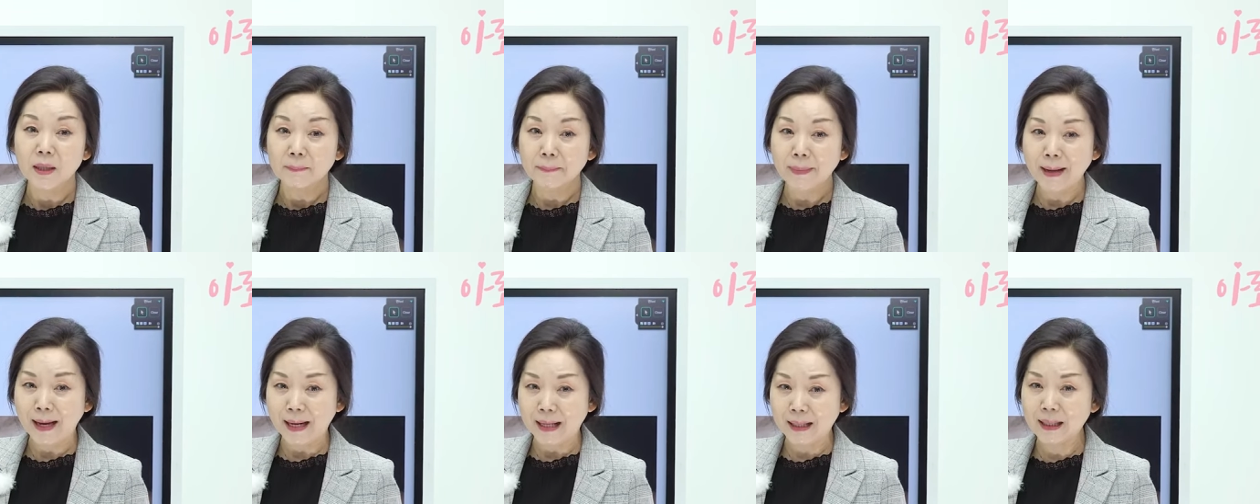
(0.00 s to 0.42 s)

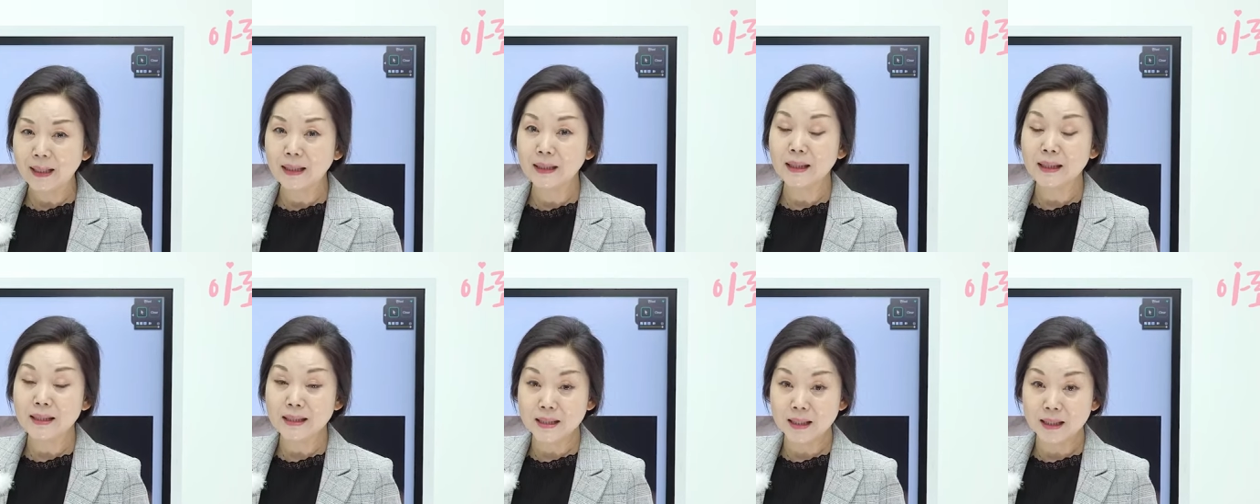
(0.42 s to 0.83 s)

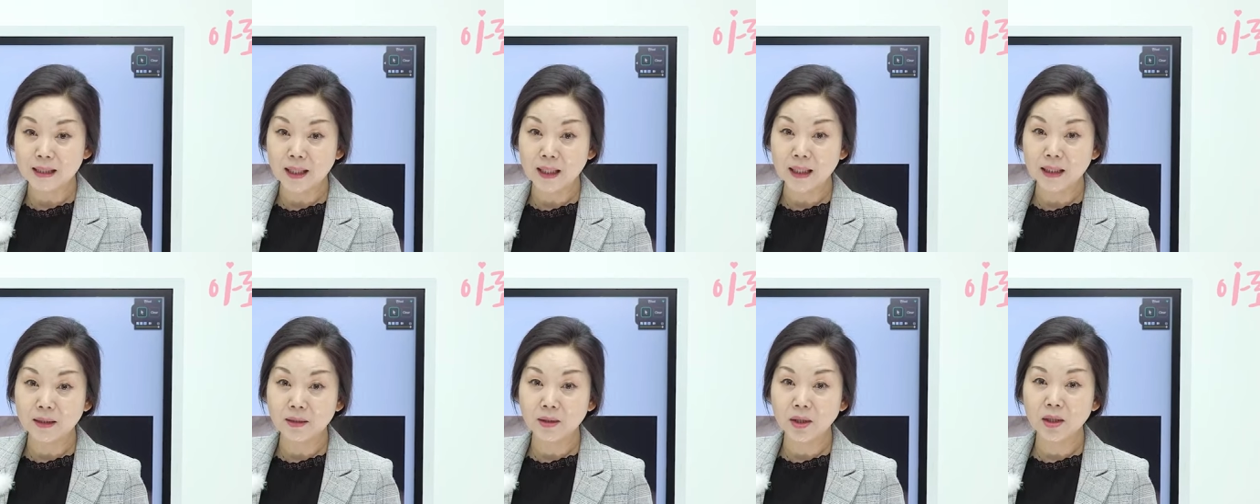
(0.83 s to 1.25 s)
빨간하잖아.
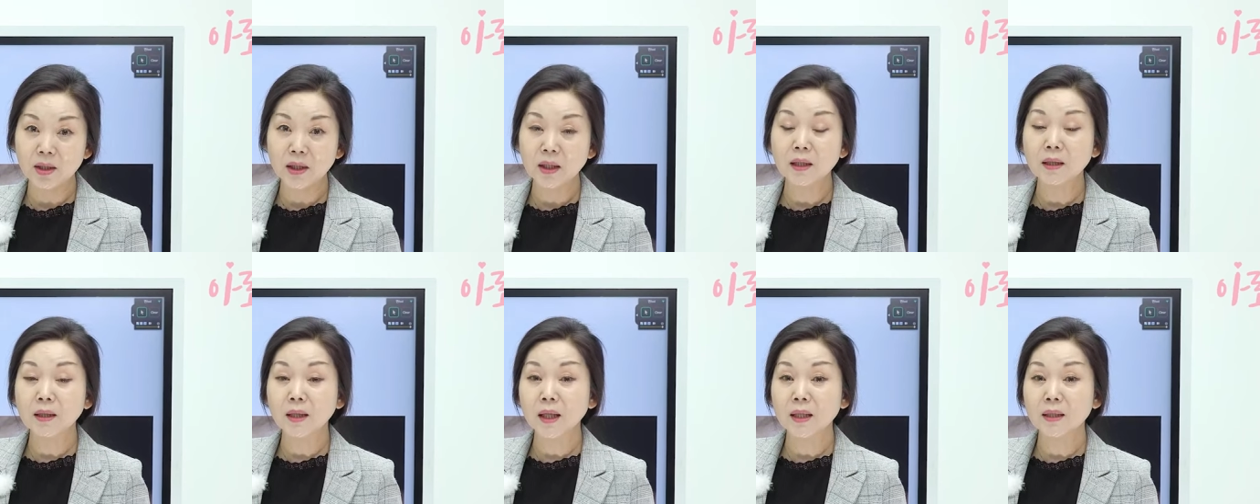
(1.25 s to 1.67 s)
이때는
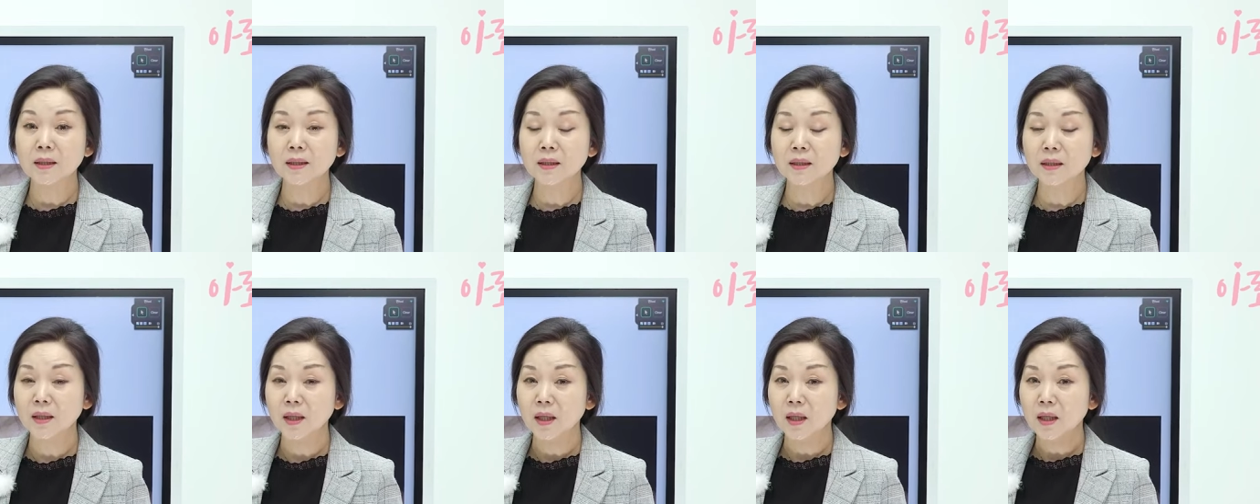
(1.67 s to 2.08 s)
일단은